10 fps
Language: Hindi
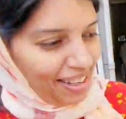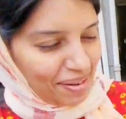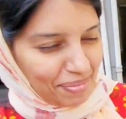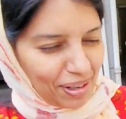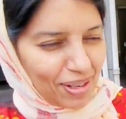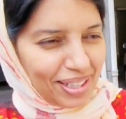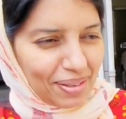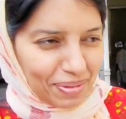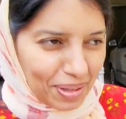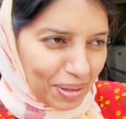भगवान
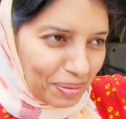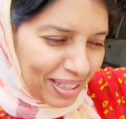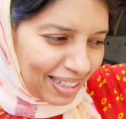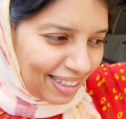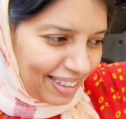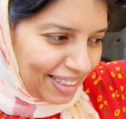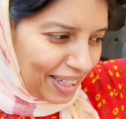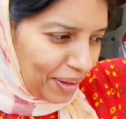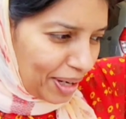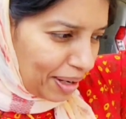आपको खूब तरक्की दे
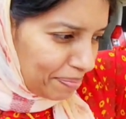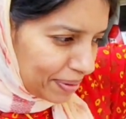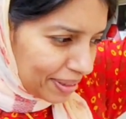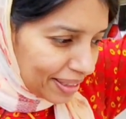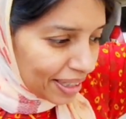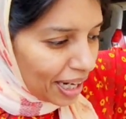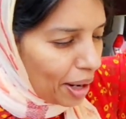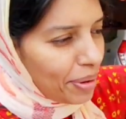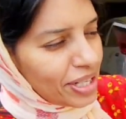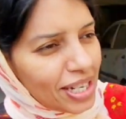और आप
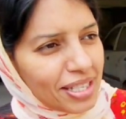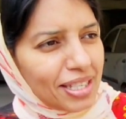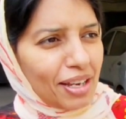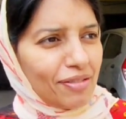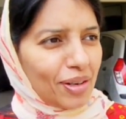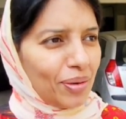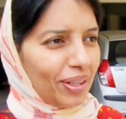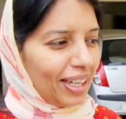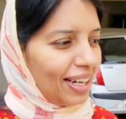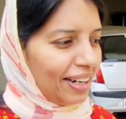हमेशा सेफ रहो
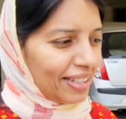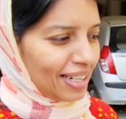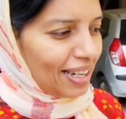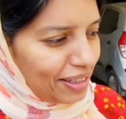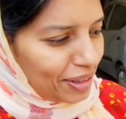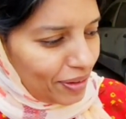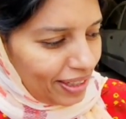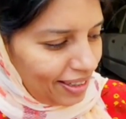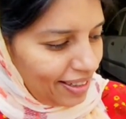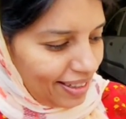ये गाड़ी चलाते हुए